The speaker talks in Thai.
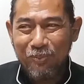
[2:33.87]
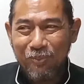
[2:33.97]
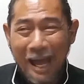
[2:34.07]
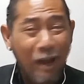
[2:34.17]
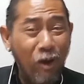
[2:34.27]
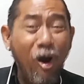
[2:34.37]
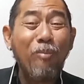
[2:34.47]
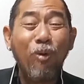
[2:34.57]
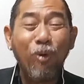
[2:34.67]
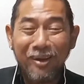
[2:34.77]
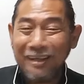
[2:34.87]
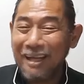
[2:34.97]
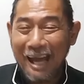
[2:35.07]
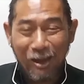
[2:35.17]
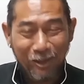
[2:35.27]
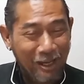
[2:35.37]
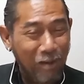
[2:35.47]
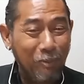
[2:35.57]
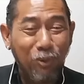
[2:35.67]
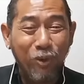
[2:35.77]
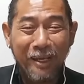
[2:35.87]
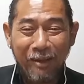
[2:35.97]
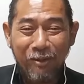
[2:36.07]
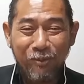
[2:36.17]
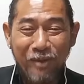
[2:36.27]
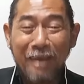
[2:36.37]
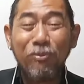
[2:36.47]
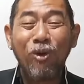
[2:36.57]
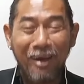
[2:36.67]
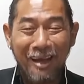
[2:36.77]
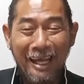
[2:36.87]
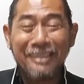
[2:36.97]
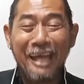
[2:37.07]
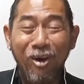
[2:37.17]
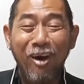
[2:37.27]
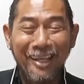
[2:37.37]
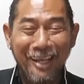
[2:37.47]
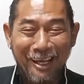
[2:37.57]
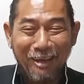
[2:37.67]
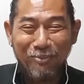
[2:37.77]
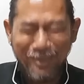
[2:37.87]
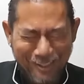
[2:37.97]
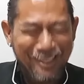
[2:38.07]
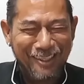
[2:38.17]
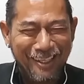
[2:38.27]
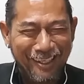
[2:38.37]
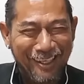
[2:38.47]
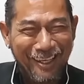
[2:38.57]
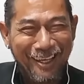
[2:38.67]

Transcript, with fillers: หาข้อมูลเรื่องราวที่เขามาพูดใน Facebook ของอาจารย์ออสนะครับ จริงๆนะ